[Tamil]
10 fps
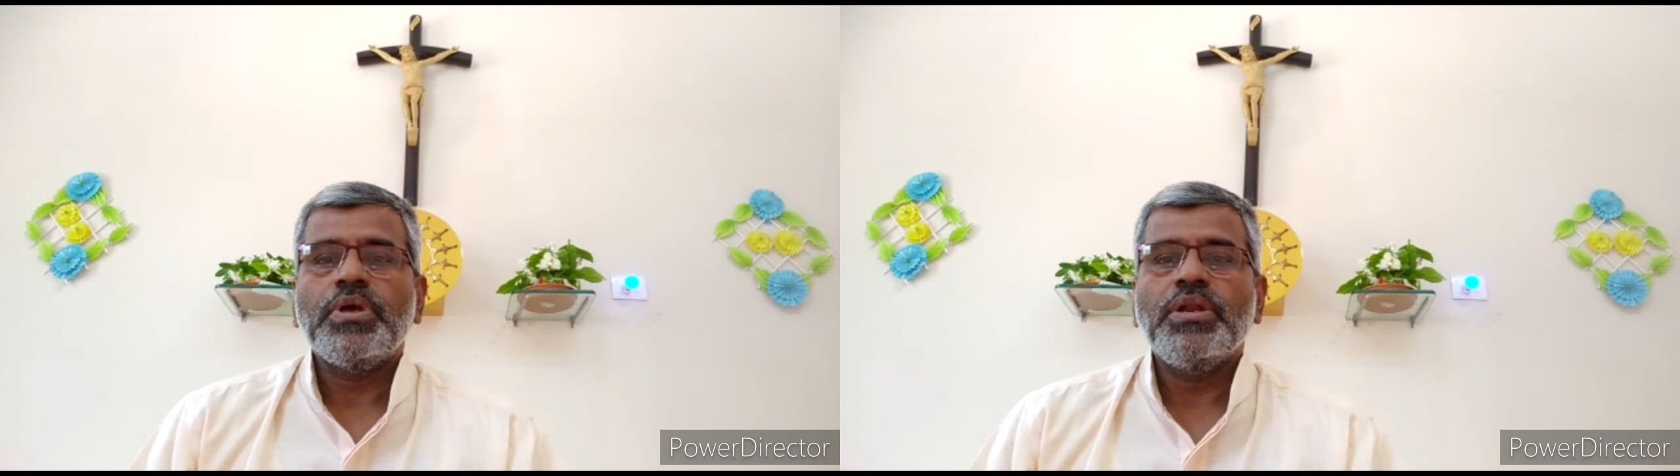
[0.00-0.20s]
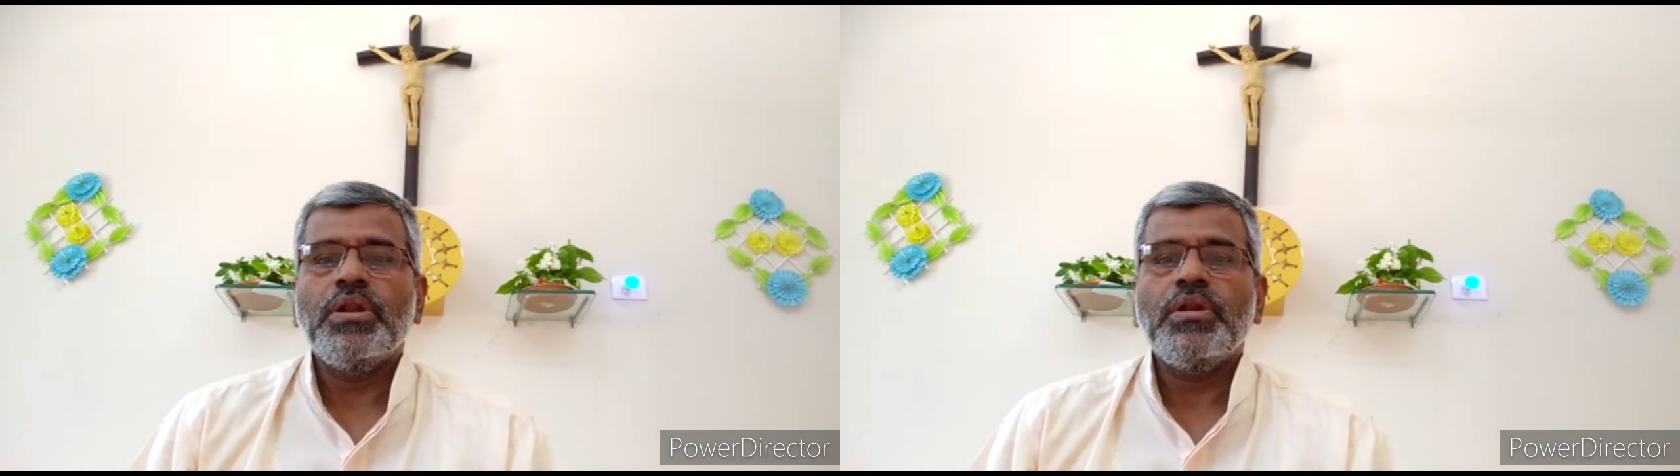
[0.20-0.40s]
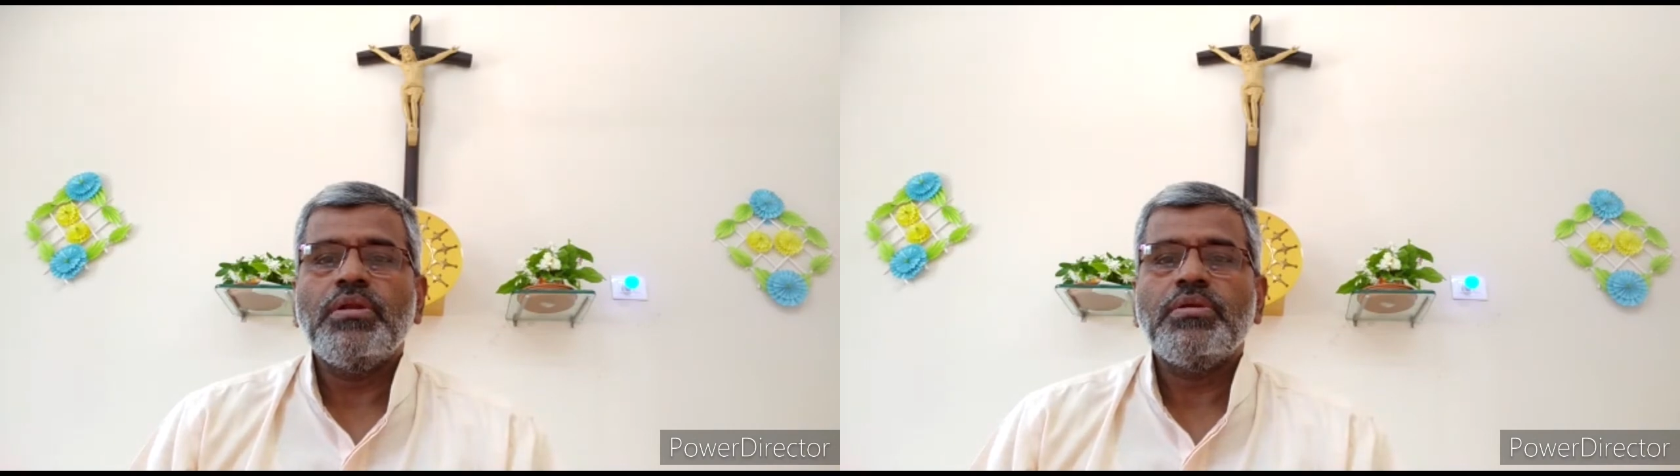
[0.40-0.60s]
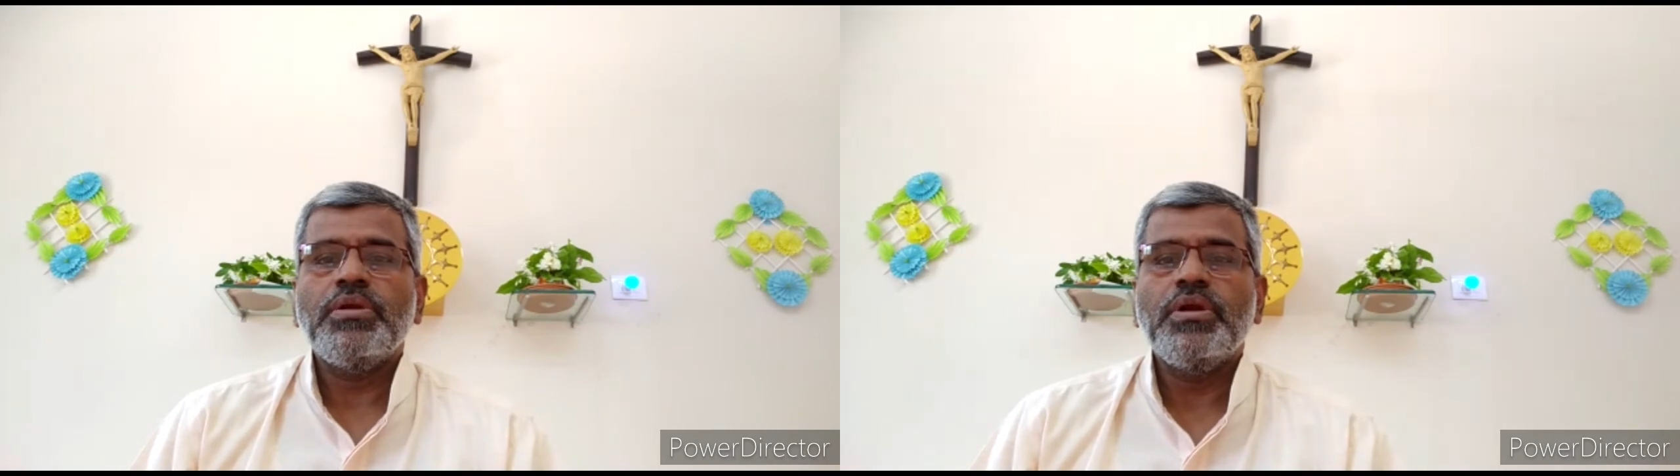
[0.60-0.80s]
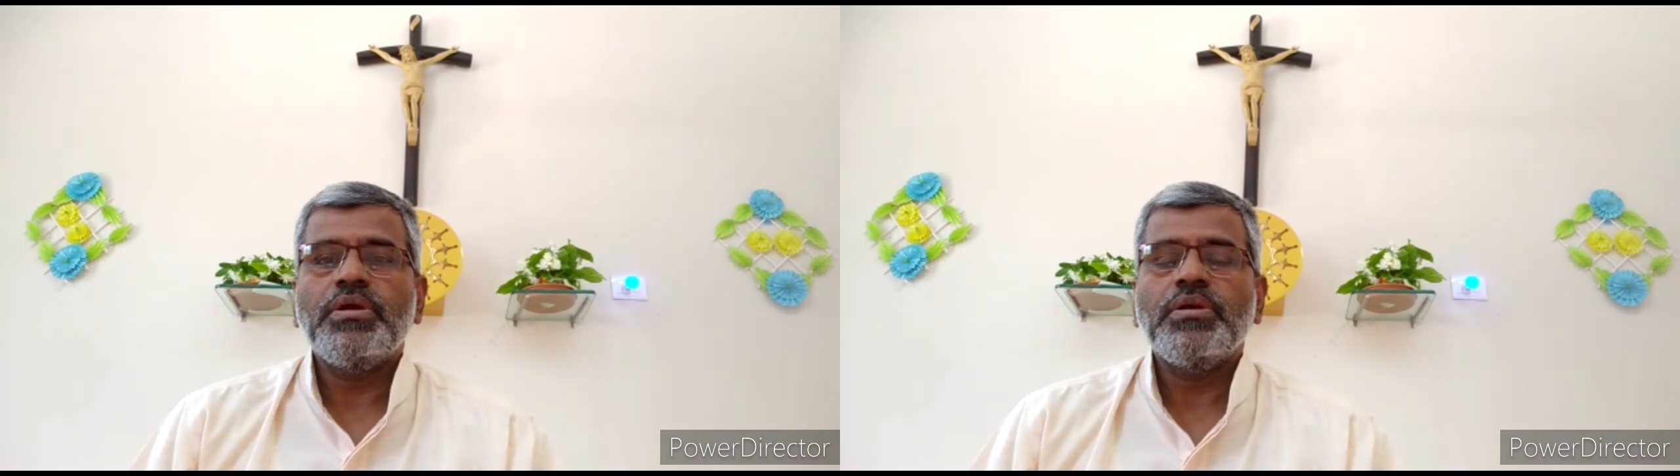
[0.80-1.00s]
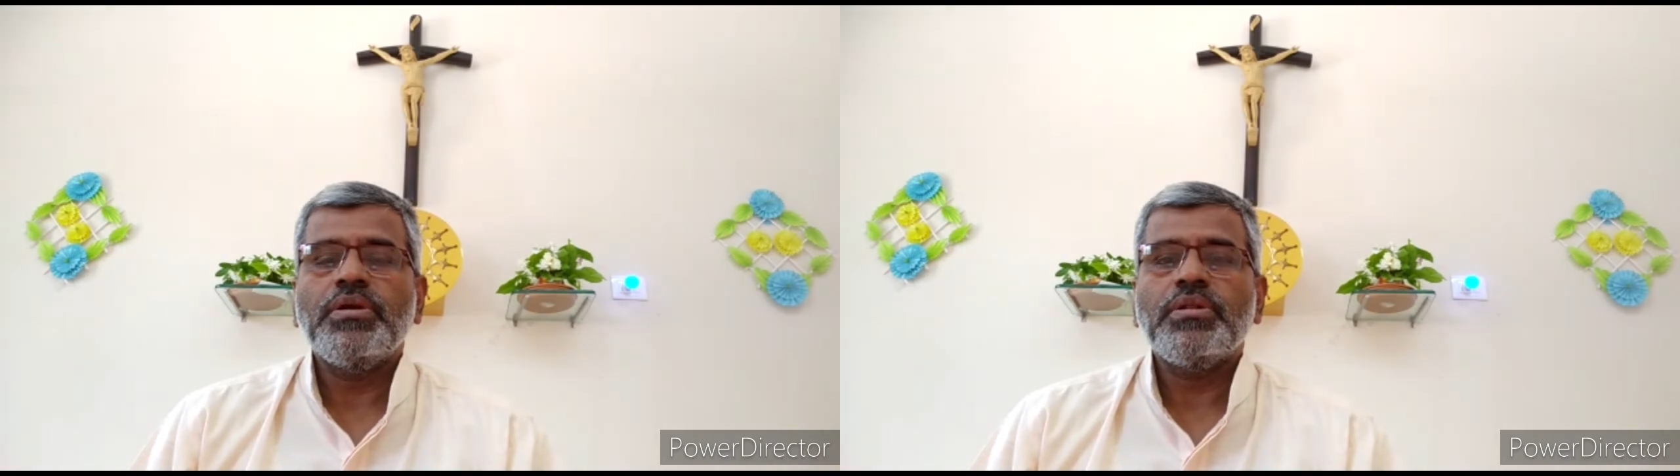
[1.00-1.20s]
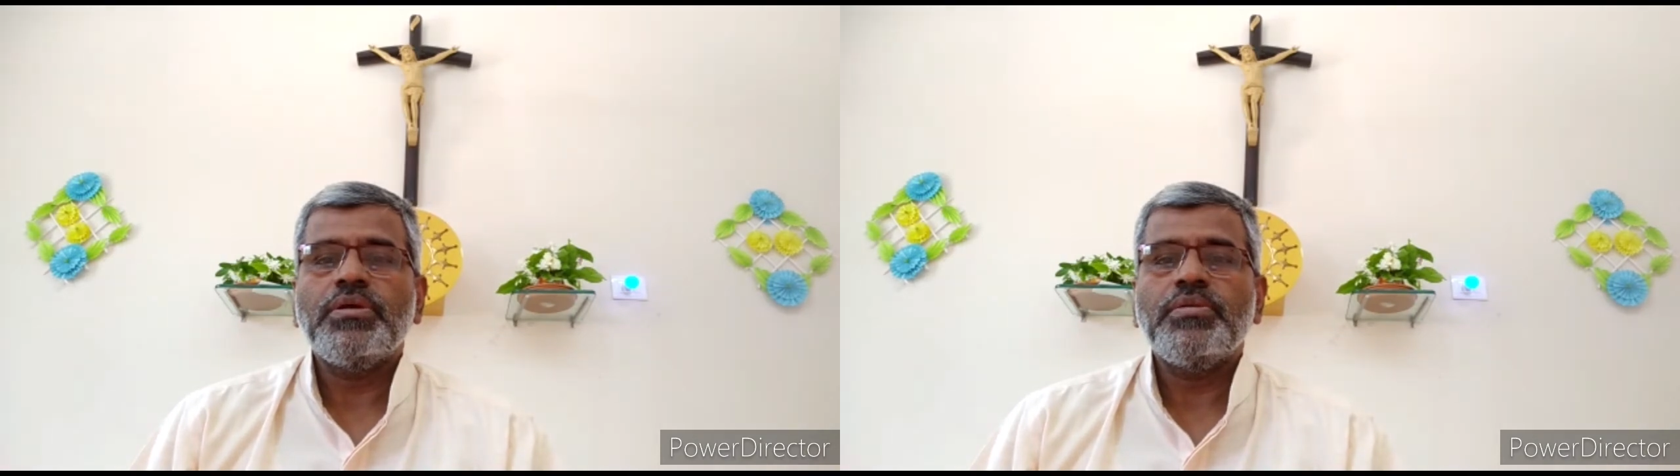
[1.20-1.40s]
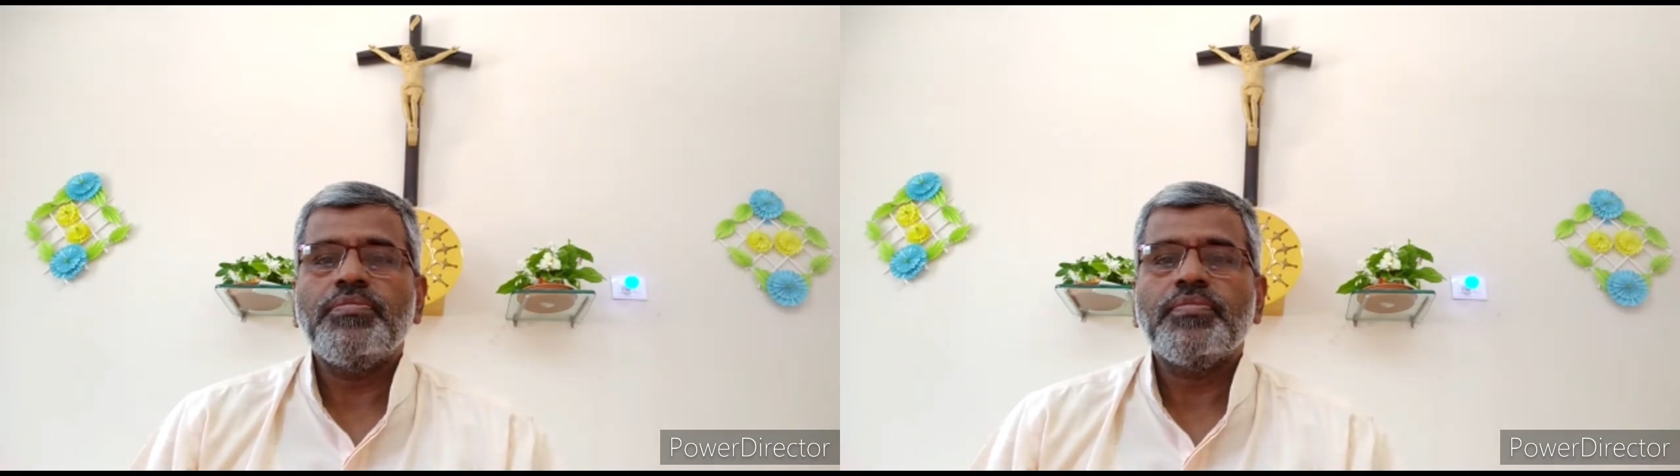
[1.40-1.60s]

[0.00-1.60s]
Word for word: என்னில் எழுகின்றது